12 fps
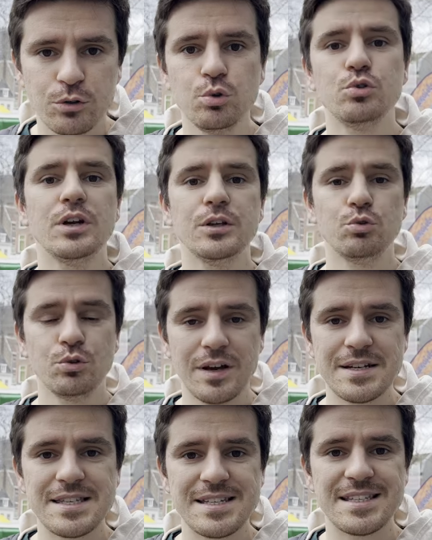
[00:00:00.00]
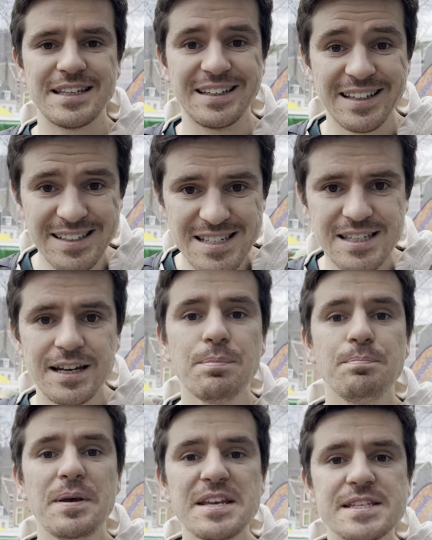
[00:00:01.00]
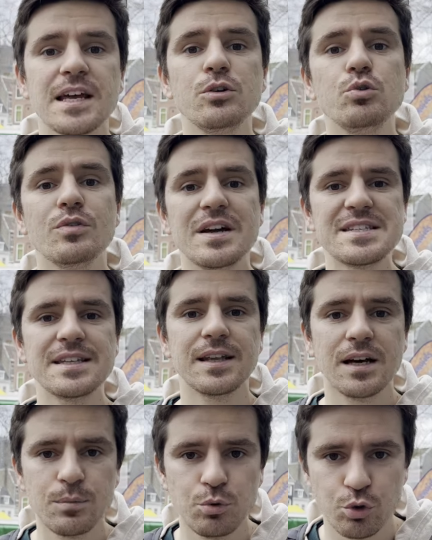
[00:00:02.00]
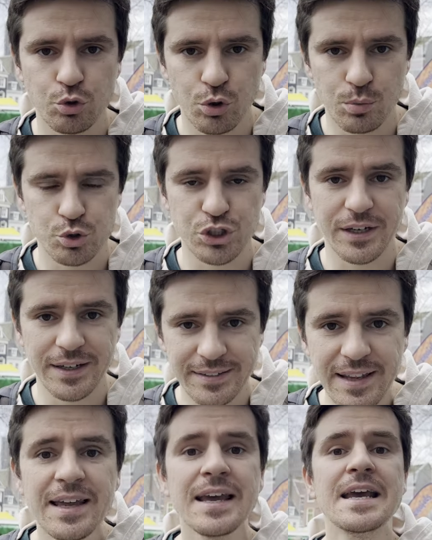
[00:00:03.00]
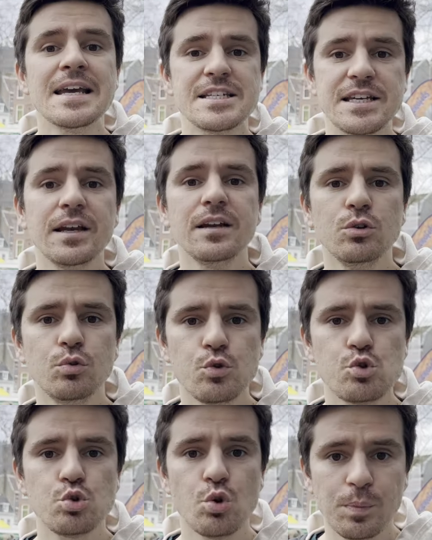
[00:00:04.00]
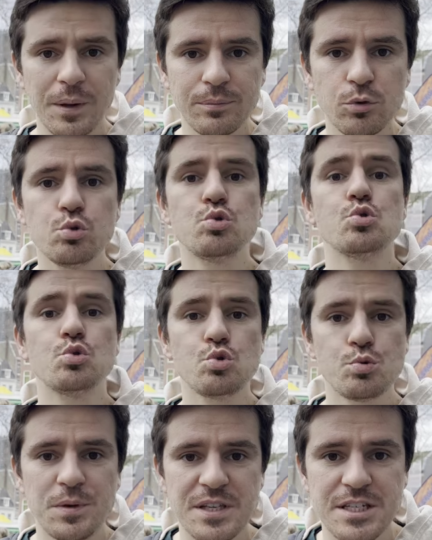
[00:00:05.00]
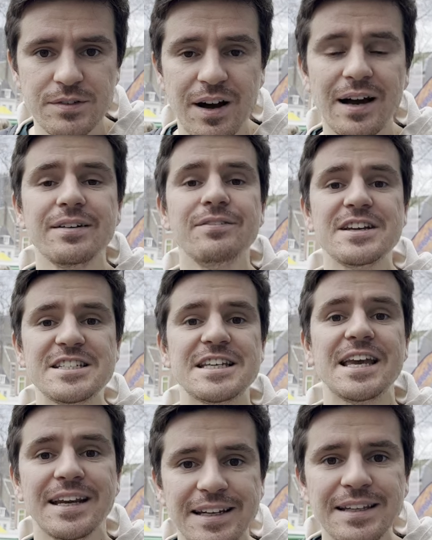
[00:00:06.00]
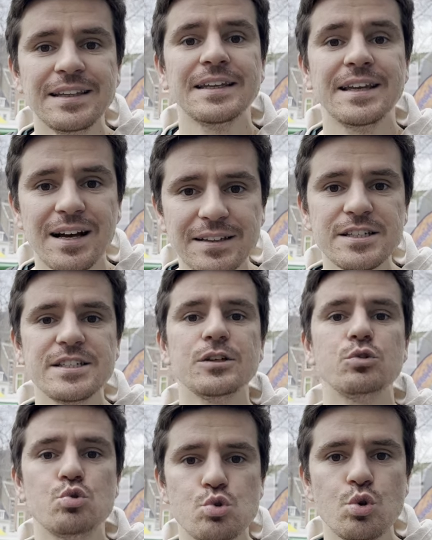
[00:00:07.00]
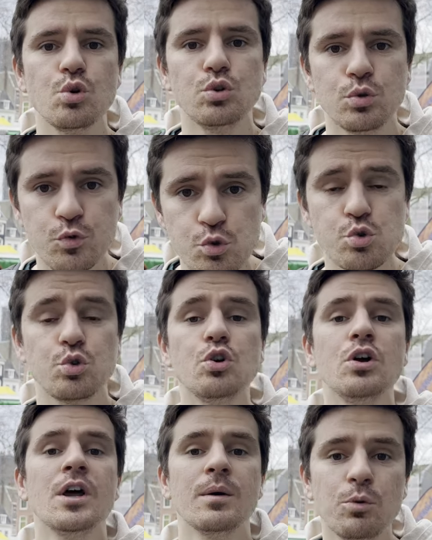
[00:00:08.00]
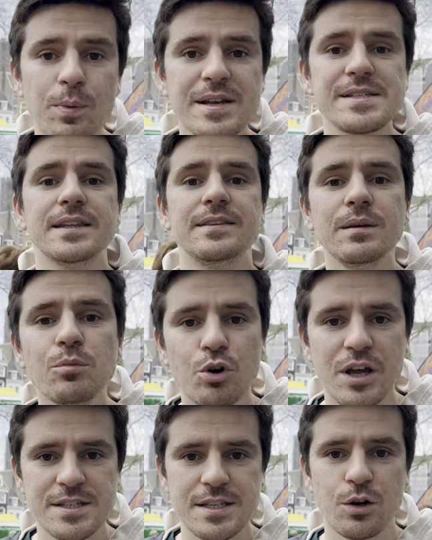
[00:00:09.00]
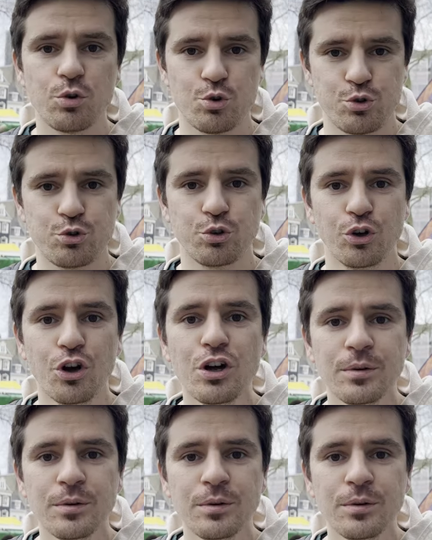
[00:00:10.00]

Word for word: Utrecht Üniversitesi'nin yanı sıra 5 tane üniversite daha bulunuyor bu şehirde. Şehrin nüfusu toplamda 330 bin civarı ve şehrin yaklaşık %10 nüfusunu bu bahsettiğim öğrenciler oluşturuyor.